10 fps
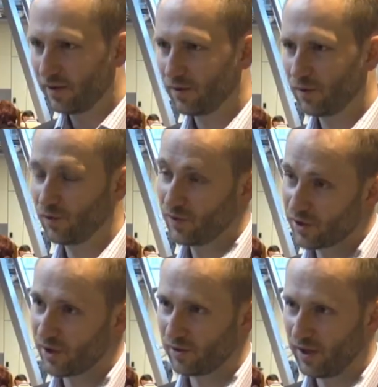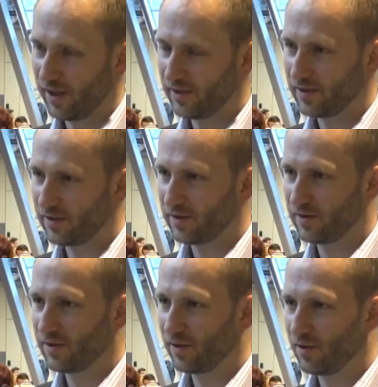również gier online,
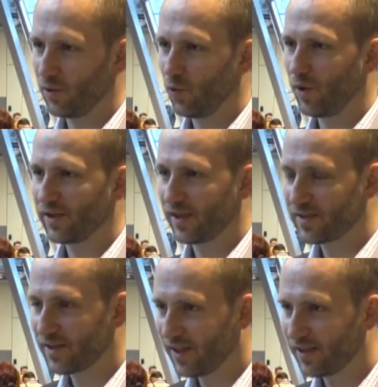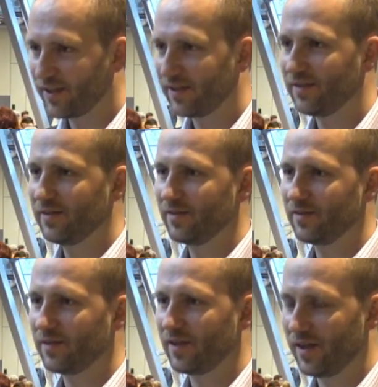do uatrakcyjniania
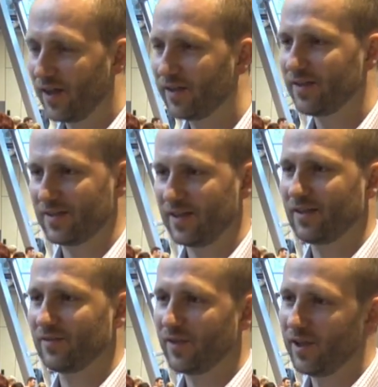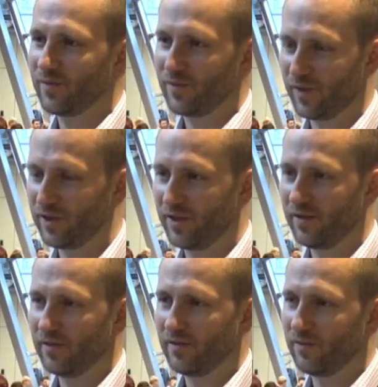realnych zadań w realnym
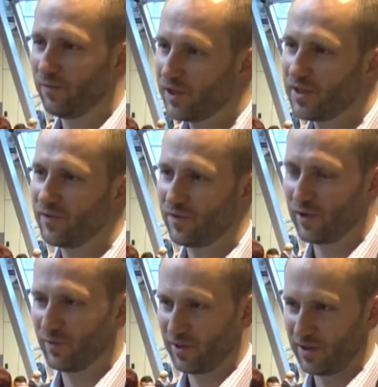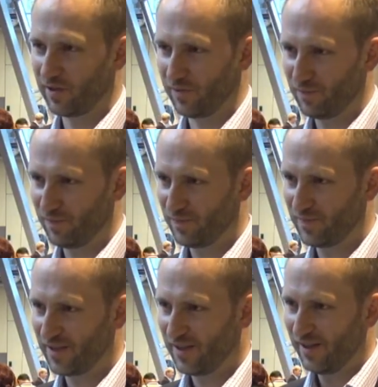świecie, właśnie w świecie biznesowym.
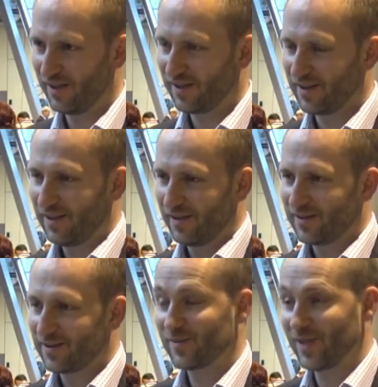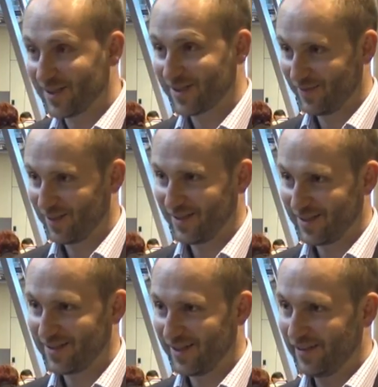Czym nie jest
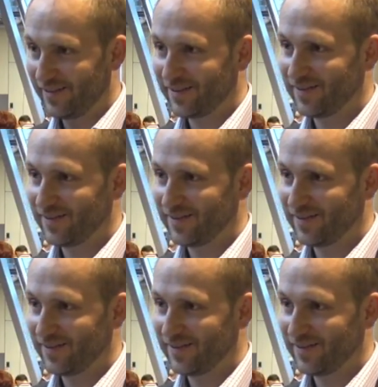grywalizacja?